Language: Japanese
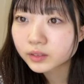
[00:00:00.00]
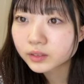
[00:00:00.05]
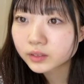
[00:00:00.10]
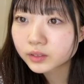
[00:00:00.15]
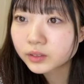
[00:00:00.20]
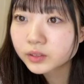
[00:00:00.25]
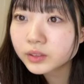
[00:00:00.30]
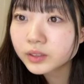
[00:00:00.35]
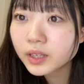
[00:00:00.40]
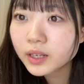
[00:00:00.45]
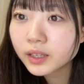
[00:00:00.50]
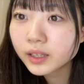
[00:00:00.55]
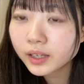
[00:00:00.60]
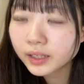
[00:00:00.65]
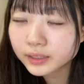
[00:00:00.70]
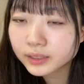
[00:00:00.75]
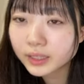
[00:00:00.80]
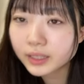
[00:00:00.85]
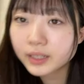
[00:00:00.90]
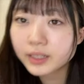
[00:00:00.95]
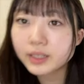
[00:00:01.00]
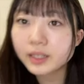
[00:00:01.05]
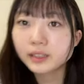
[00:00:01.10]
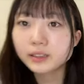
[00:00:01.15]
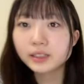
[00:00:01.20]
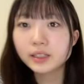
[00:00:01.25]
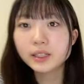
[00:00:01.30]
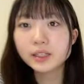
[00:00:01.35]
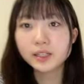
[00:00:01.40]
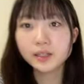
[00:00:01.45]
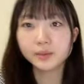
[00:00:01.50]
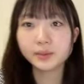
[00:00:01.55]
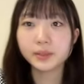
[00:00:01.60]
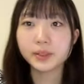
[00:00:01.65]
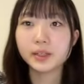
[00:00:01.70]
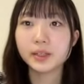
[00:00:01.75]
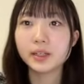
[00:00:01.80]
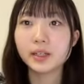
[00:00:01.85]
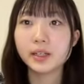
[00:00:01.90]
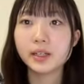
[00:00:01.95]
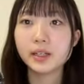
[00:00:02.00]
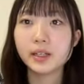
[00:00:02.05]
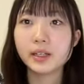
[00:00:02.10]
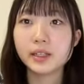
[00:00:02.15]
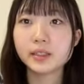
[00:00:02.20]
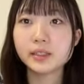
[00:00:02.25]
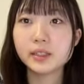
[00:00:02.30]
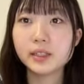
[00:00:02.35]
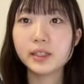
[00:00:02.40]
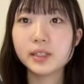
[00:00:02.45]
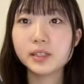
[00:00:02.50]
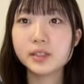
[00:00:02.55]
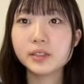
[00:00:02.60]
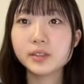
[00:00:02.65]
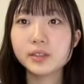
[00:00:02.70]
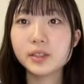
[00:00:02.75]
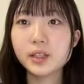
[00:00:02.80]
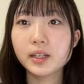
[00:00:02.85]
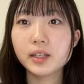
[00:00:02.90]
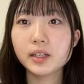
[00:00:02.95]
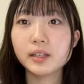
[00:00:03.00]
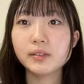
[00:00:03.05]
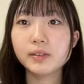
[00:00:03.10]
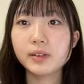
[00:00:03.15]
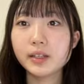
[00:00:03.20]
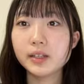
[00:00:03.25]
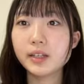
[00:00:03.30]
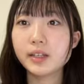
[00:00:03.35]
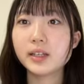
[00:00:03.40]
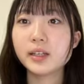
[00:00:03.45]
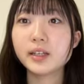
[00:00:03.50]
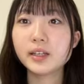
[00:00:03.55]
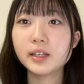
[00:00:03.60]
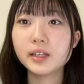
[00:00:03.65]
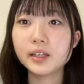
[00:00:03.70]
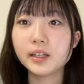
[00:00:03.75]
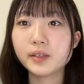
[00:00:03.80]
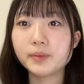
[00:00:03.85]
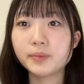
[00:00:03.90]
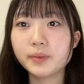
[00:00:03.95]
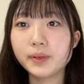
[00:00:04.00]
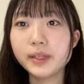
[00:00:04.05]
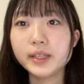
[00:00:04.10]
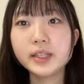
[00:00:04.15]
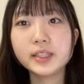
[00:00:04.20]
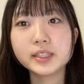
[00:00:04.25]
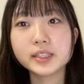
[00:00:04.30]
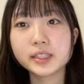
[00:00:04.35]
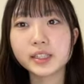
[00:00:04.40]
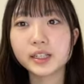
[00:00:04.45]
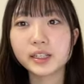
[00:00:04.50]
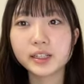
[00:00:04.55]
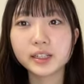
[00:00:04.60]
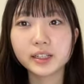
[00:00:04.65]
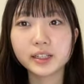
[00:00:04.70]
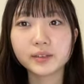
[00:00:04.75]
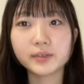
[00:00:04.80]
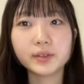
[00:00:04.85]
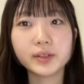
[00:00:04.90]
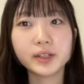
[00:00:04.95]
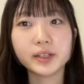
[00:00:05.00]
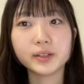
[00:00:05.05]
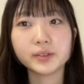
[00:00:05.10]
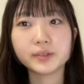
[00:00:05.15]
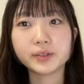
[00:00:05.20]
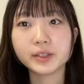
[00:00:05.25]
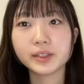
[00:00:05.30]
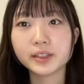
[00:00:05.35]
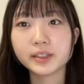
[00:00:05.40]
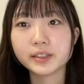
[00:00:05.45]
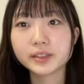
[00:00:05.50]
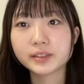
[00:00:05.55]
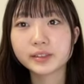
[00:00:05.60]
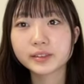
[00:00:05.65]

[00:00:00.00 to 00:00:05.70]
週7で朝練朝練やば朝練週7はね毎日じゃんやばいやばい